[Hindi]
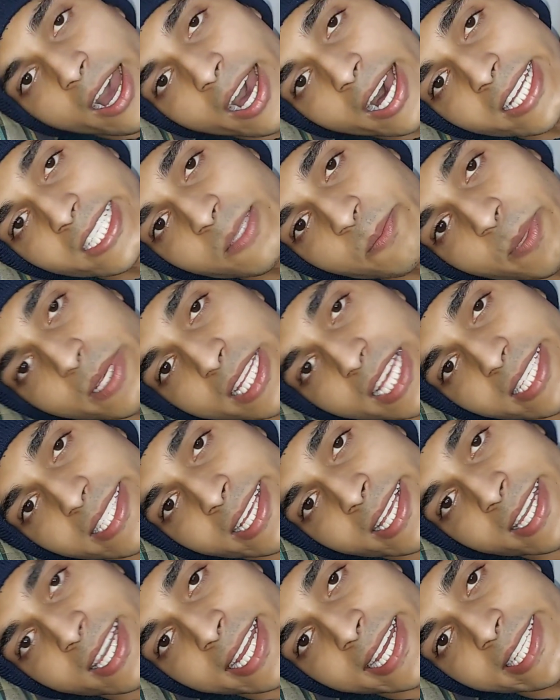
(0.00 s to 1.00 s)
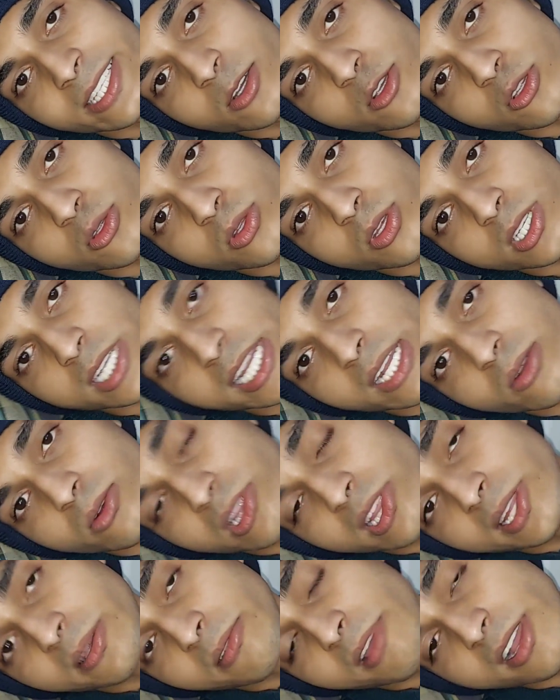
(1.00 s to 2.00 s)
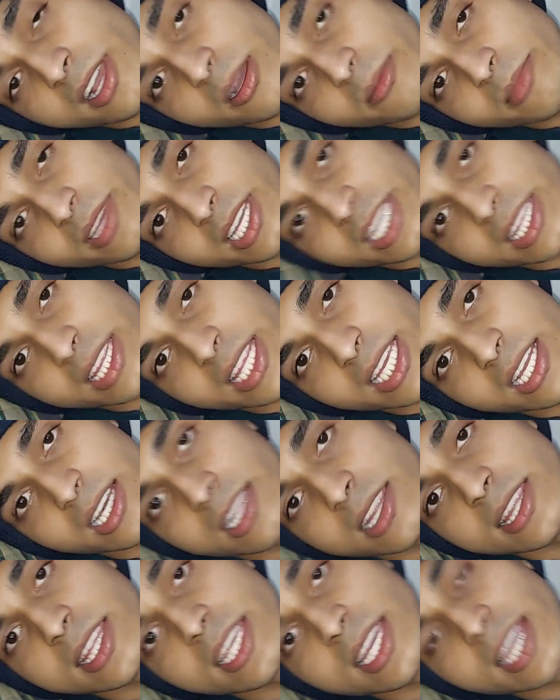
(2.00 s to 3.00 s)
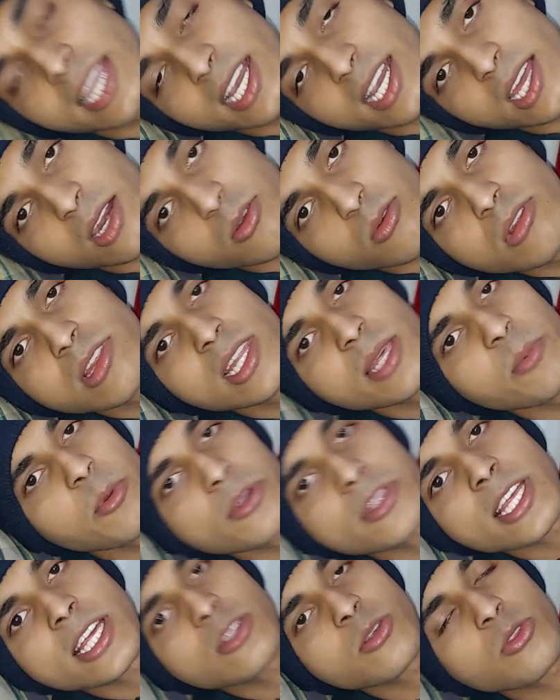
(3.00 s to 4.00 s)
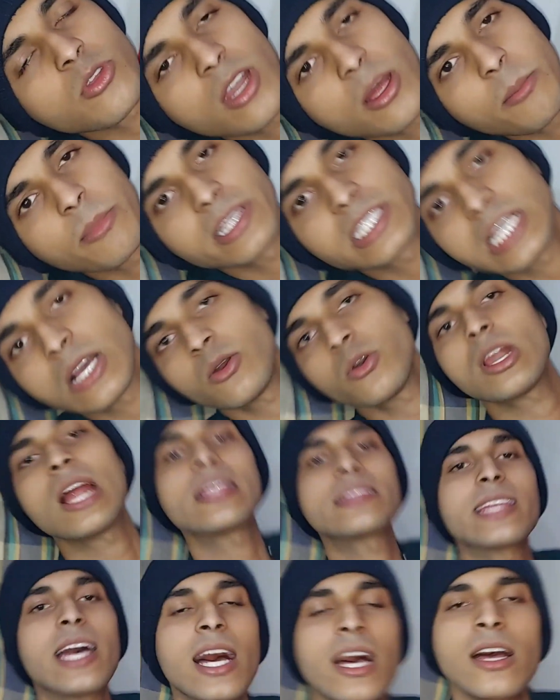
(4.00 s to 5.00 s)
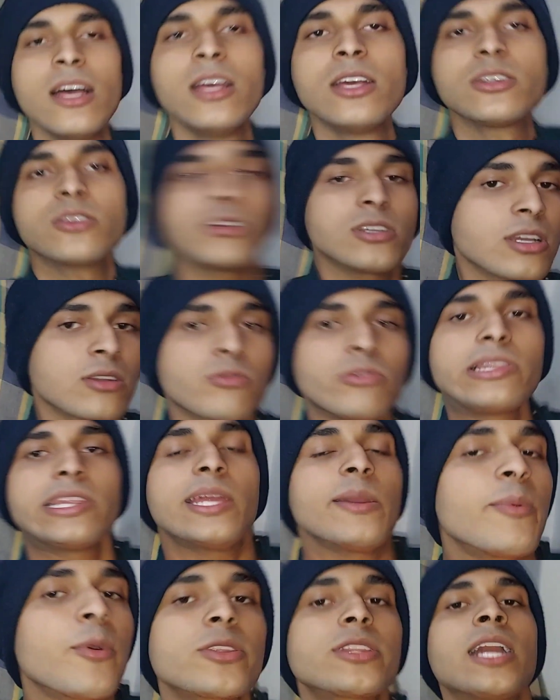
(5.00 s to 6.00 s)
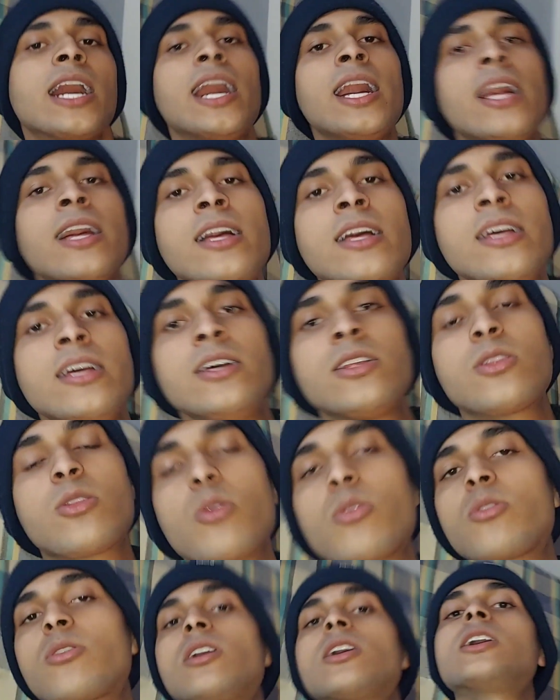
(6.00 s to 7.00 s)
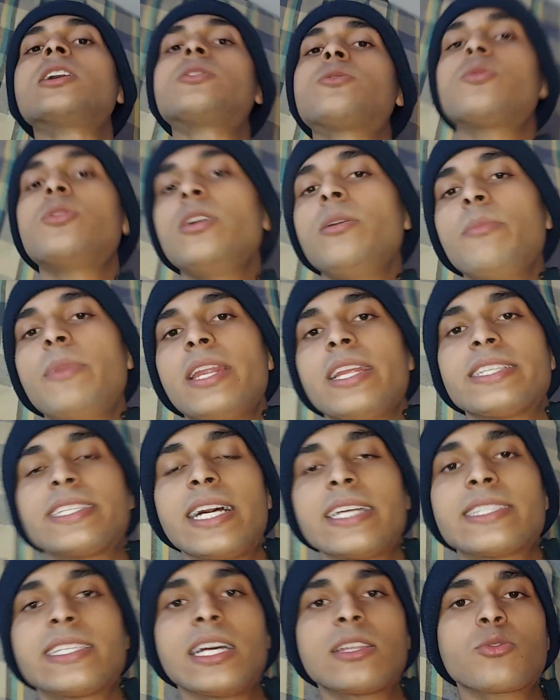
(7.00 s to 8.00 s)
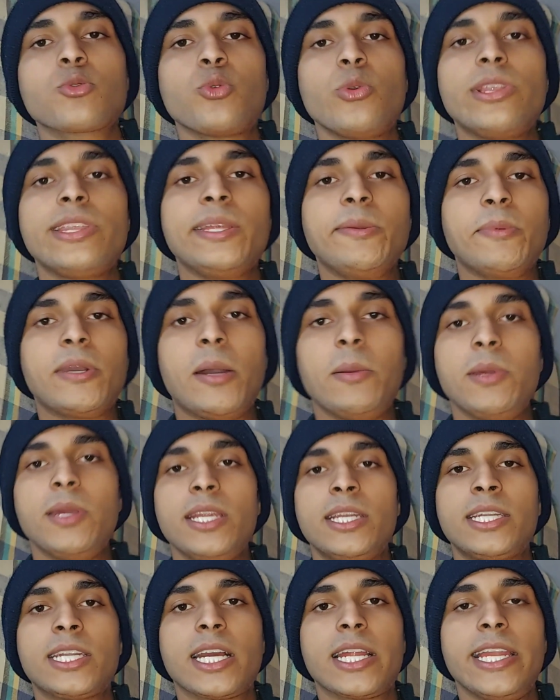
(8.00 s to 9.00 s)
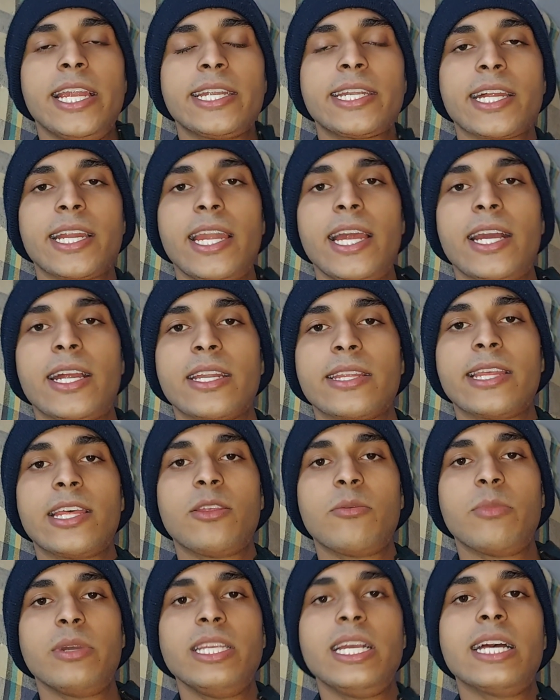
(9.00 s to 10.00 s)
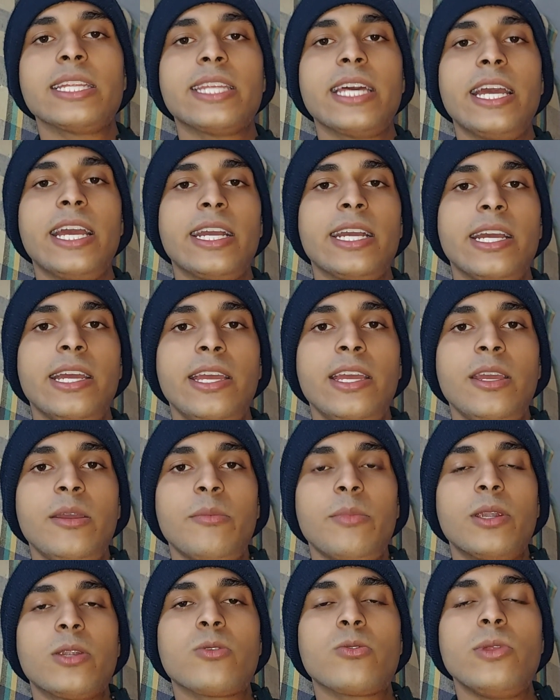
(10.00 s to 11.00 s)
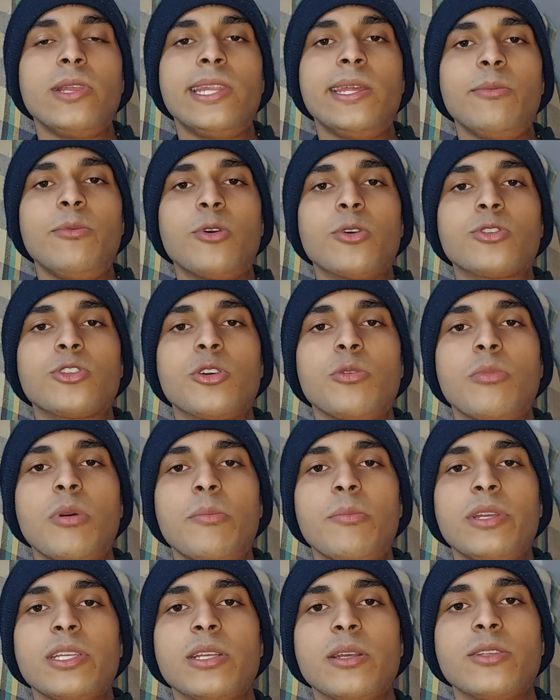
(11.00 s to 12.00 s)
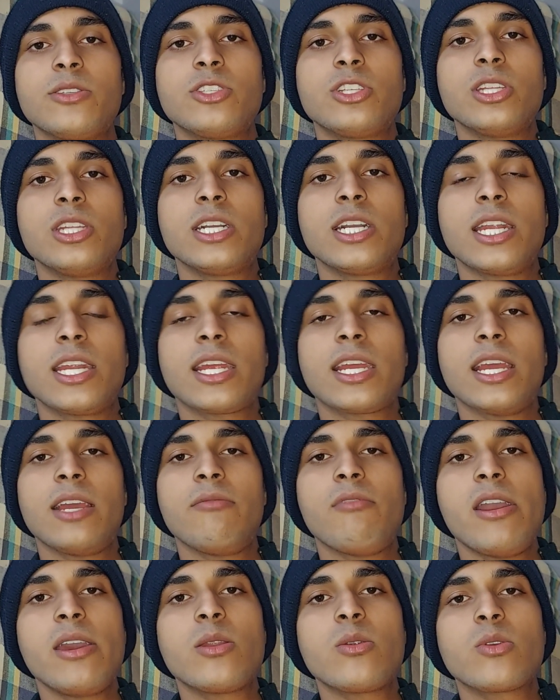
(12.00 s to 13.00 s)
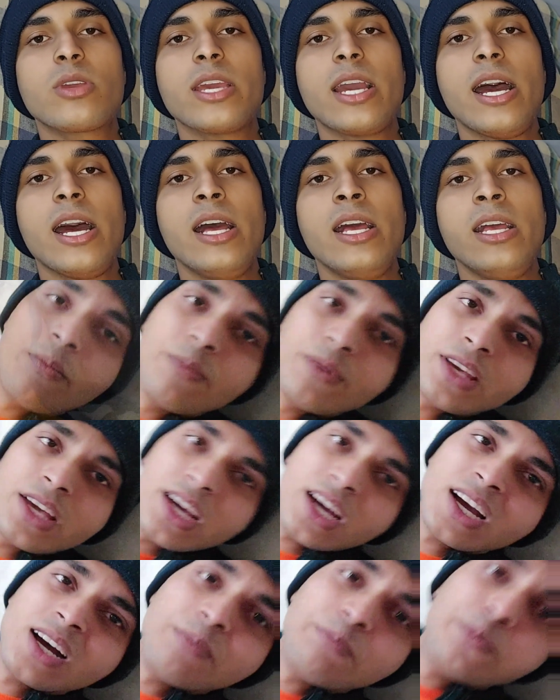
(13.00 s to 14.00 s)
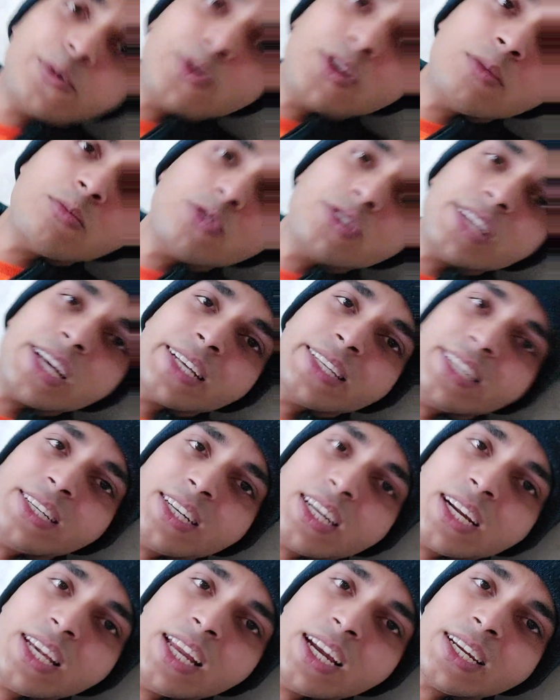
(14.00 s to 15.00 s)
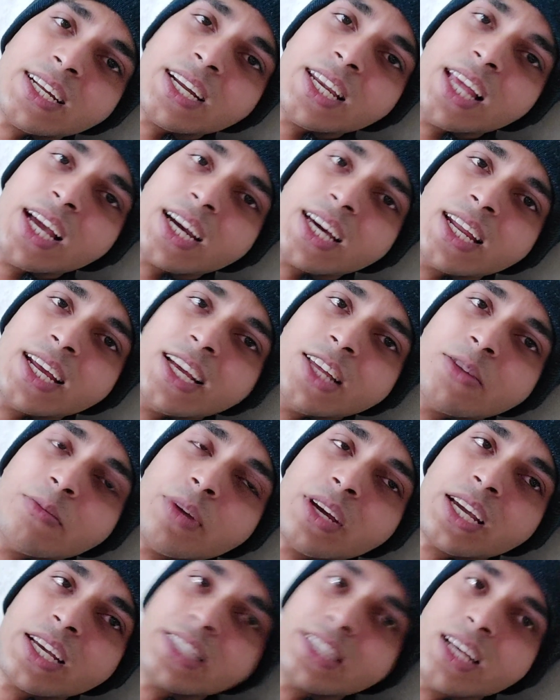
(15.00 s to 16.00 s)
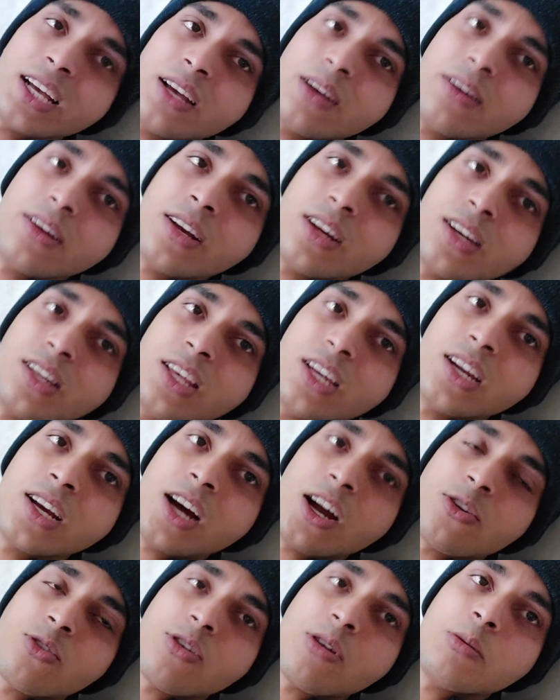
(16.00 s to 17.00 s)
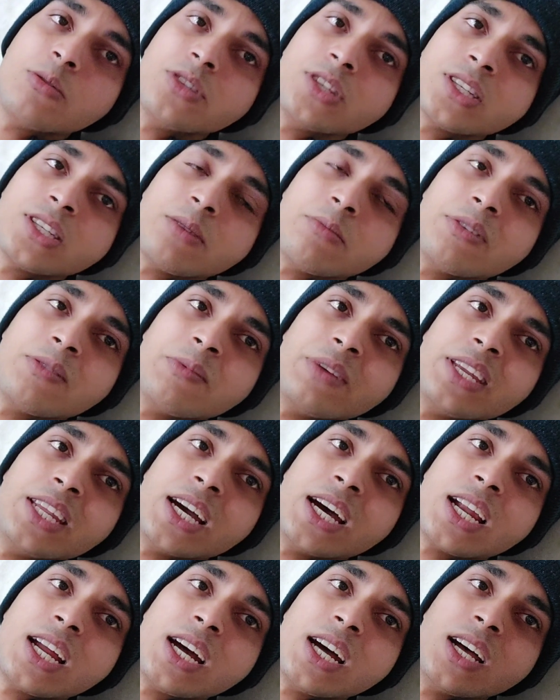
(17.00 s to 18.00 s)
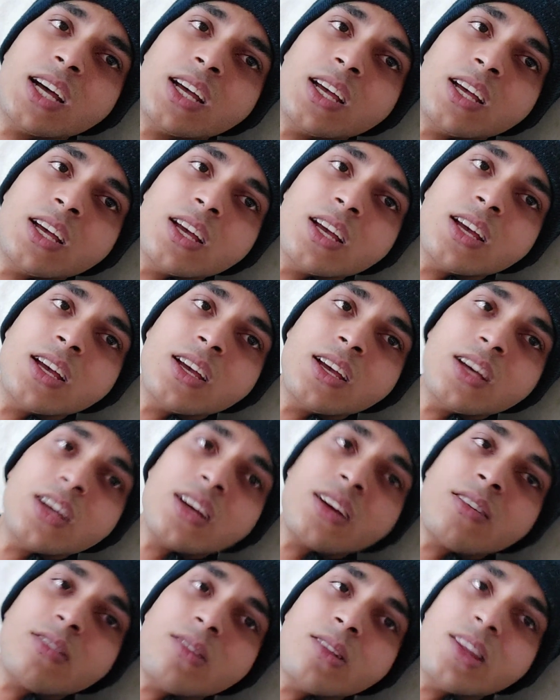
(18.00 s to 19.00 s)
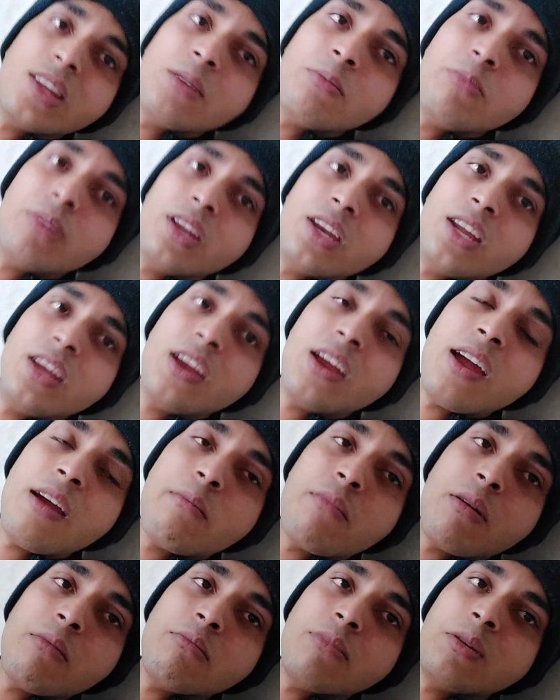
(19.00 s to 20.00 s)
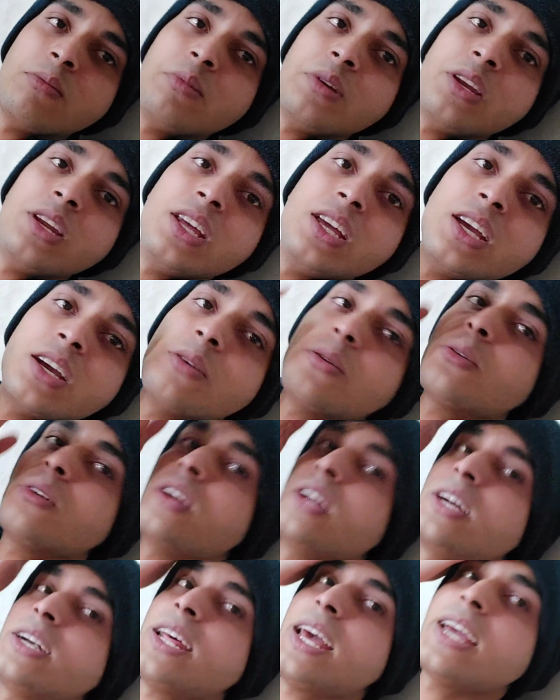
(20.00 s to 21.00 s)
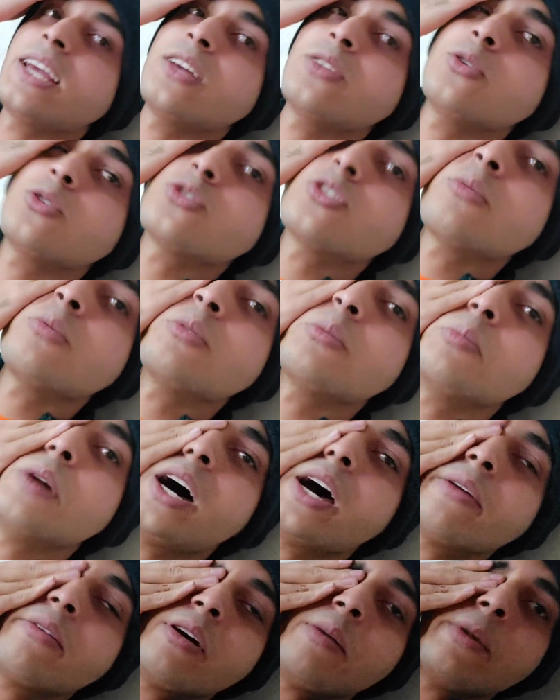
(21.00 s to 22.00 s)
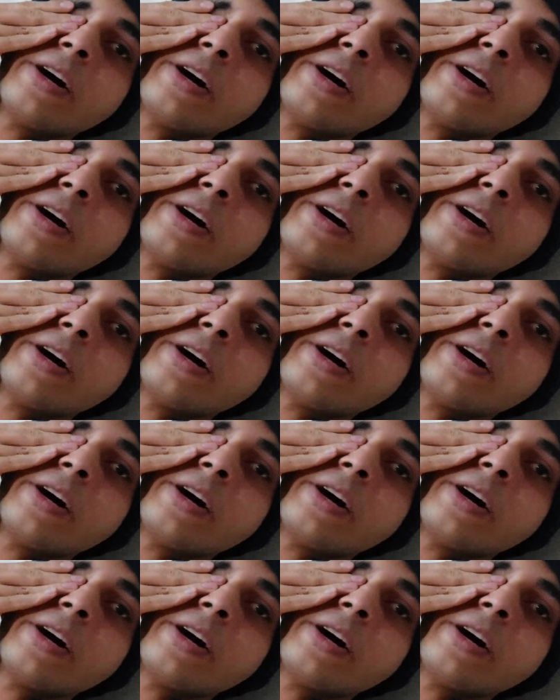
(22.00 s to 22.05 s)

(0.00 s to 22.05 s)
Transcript: आज पता चल रहा है दोस्तों कि कुलदीप की कमी कितनी खलती है अगर कुलदीप होता तो थोड़ा मज़ा और आता क्योंकि तो कुलदीप होता तो कटुड़ी मेरे साथ साथ कुलदीप का भी टकलिया टकलिया करता तो मज़ा आता है बट कुलदीप दोस्तों मम्मी से जिद करके वहीं रुक गया अब ये गपूड़ी मुझे ऐसे टकलिया टकलिया करेगी तो मैं कैसे दिन काटूंगा मुझे समझ में नहीं आ रहा कुलदीप भी नहीं है मम्मी भी नहीं है और लेट आएंगे दोस्तों अभी तो बारवा